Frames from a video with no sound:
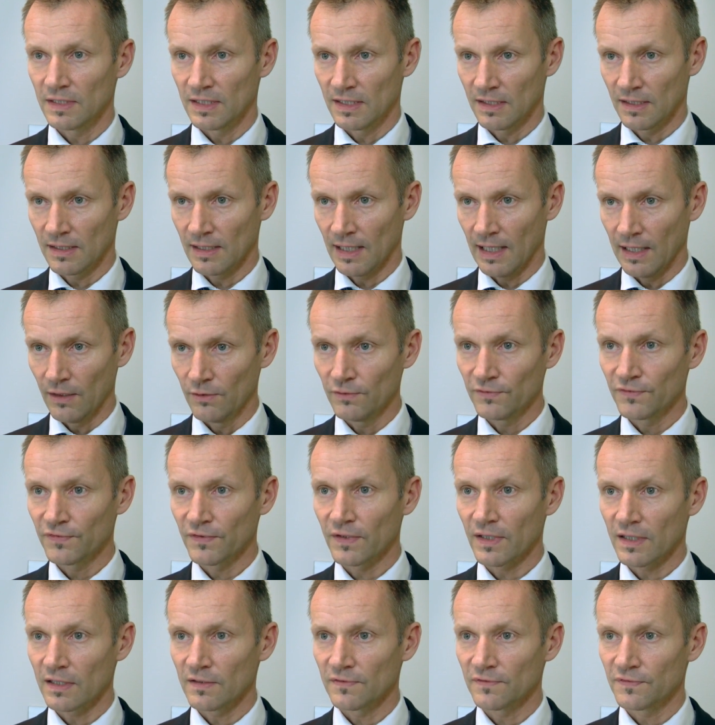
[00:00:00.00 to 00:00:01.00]
die
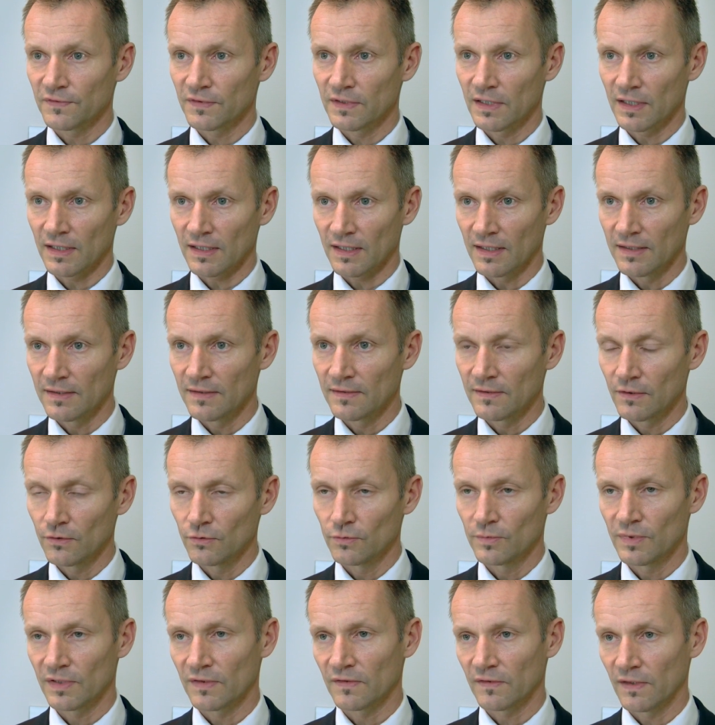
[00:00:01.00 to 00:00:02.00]
Kaufkraft der Rente
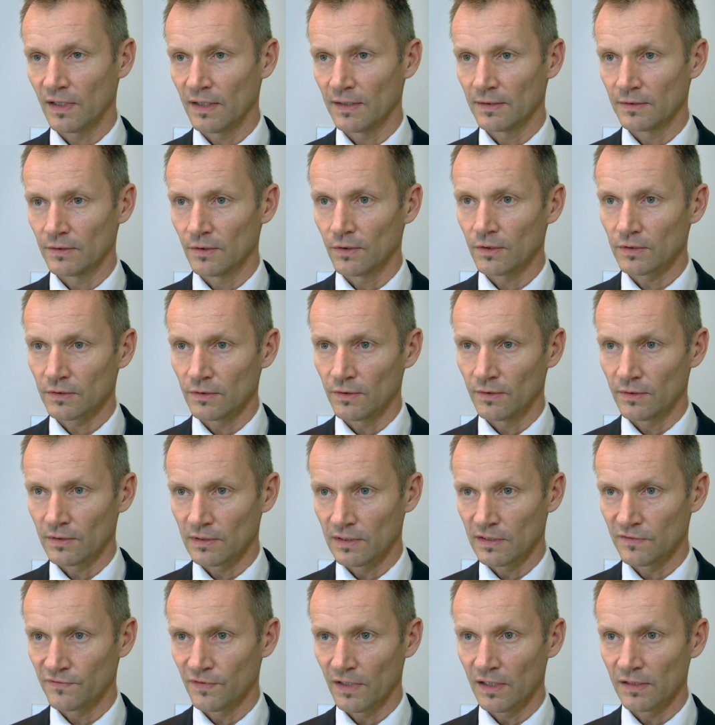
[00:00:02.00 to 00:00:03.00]
über Zeit auch
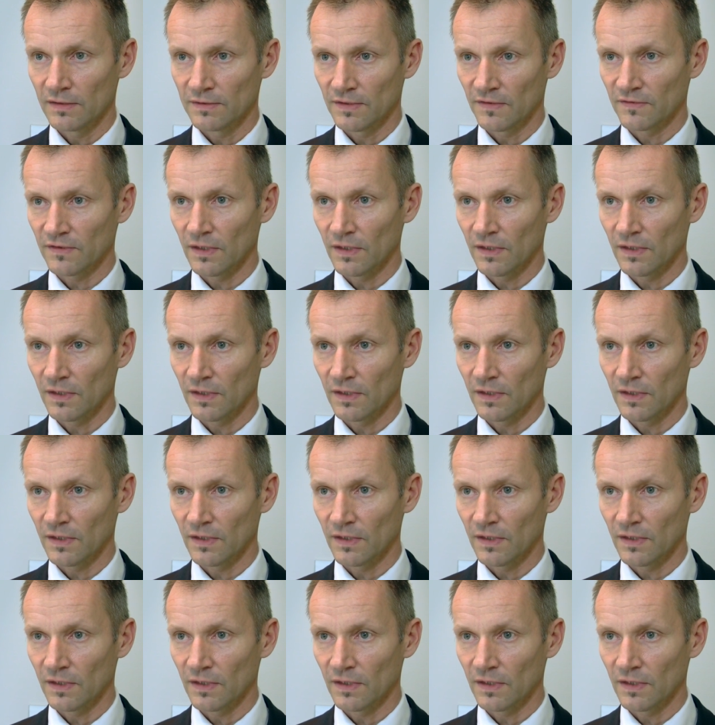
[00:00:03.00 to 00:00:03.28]
deutlich fallen.